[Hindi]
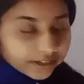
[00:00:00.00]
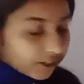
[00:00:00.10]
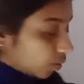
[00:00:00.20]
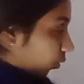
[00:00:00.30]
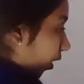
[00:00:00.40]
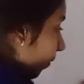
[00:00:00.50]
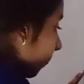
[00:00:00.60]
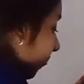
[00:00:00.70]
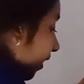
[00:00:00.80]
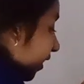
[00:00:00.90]
लिख रही हूँ ओके
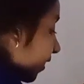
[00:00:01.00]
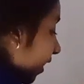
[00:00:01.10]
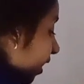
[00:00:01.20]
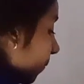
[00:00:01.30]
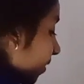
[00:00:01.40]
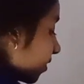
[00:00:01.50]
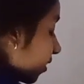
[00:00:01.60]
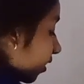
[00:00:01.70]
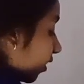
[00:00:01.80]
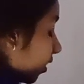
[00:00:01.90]
देन हमें
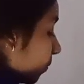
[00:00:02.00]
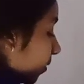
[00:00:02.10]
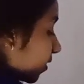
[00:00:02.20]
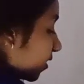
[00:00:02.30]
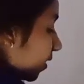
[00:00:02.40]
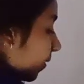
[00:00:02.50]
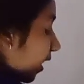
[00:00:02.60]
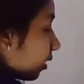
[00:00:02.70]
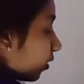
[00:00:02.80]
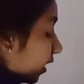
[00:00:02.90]
थर्ड नंबर सी में
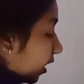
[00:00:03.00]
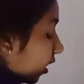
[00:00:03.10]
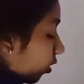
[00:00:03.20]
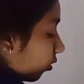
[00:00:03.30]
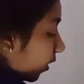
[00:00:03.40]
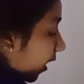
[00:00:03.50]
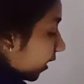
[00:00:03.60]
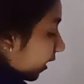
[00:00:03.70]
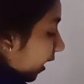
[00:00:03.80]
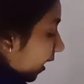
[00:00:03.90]
कैलकुलेट करना होता है
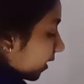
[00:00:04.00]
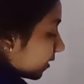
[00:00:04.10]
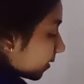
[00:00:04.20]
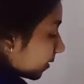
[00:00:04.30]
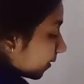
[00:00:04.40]
कैश